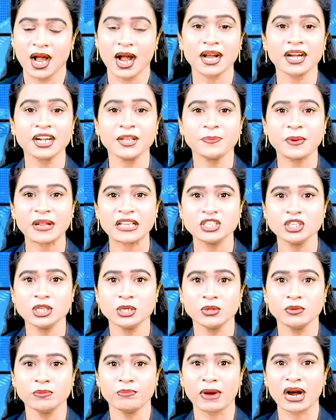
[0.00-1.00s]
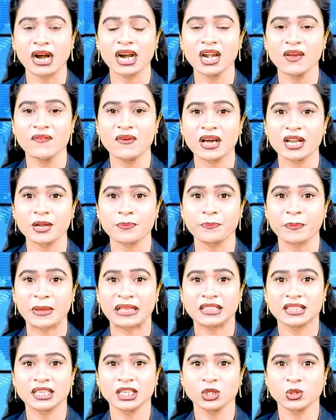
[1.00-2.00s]
అక్కడి ప్రజలు మంగళవారం
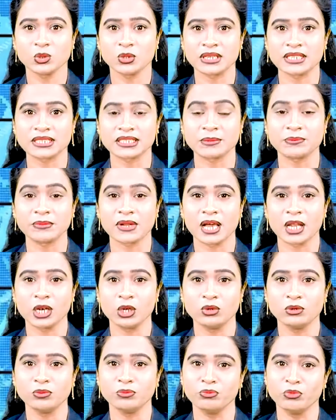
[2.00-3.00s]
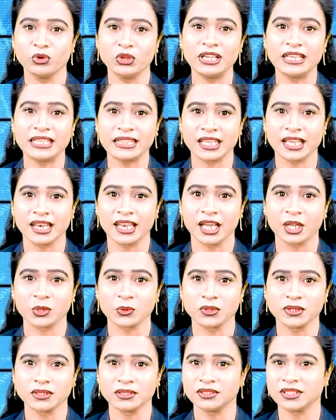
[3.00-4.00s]
పెద్ద ఎత్తున సంబరాల్లో మునిగి
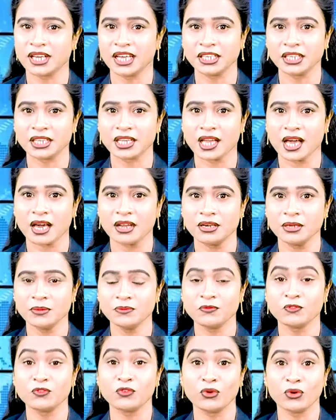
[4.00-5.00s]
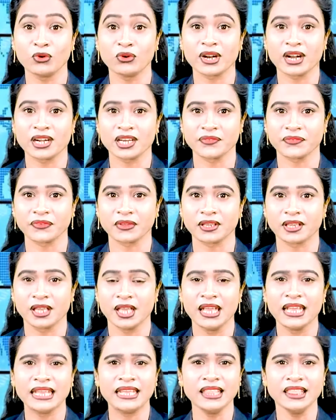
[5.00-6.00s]
తేలారు దానికి కారణం ఫ్లోరా
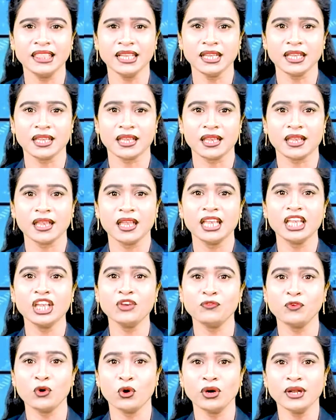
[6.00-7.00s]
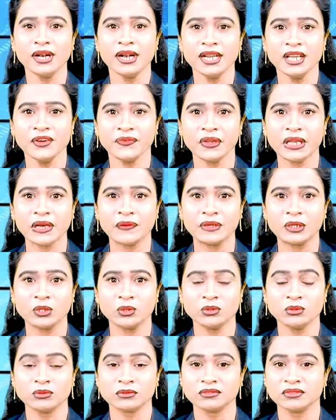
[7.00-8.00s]
ఇంతకీ ఈ ఫ్లోరా ఫోటోగ్రఫీ
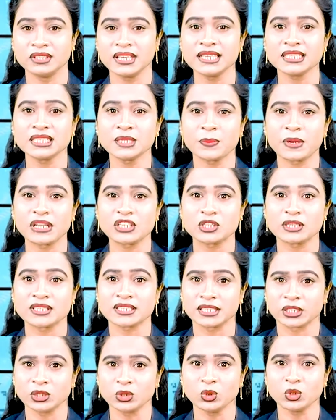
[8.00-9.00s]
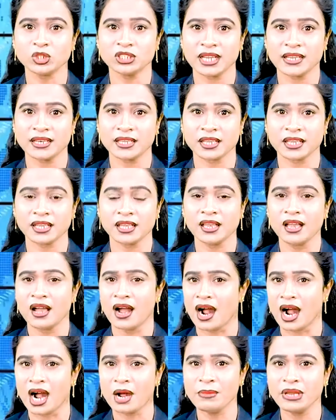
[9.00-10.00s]
ఎవరు దేశ ప్రజల సంతోషానికి
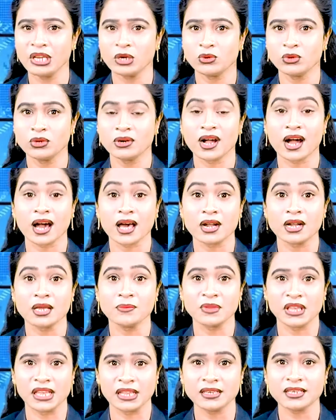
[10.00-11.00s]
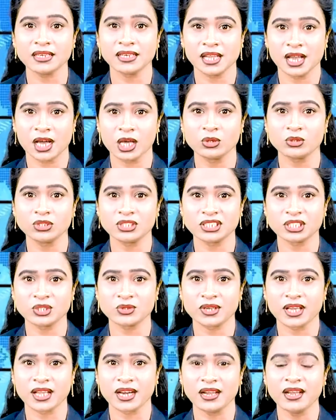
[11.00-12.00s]
ఆమెకు కారణం ఏంటని
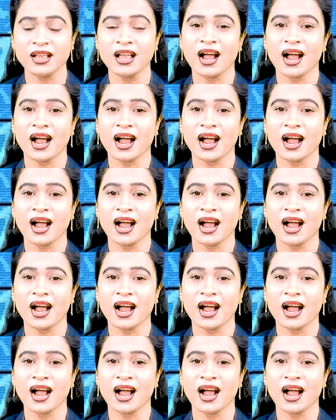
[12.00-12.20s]
ఆలోచిస్తున్నారా